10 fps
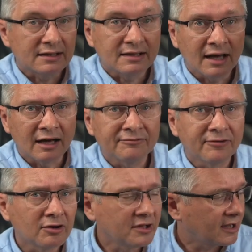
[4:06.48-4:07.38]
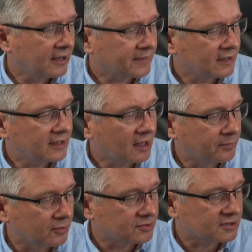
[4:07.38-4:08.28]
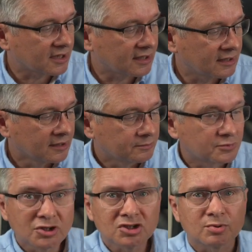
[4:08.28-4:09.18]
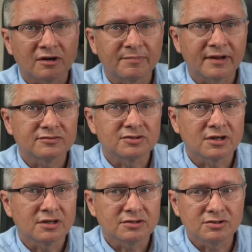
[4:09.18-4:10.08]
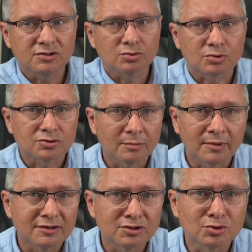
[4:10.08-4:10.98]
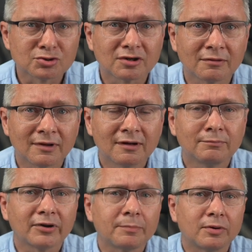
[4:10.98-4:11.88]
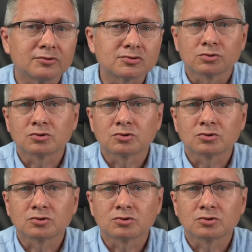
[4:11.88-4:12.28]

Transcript: Ta folia japońska Przyszła wprawdzie z instrukcją, ale z instrukcją po japońsku.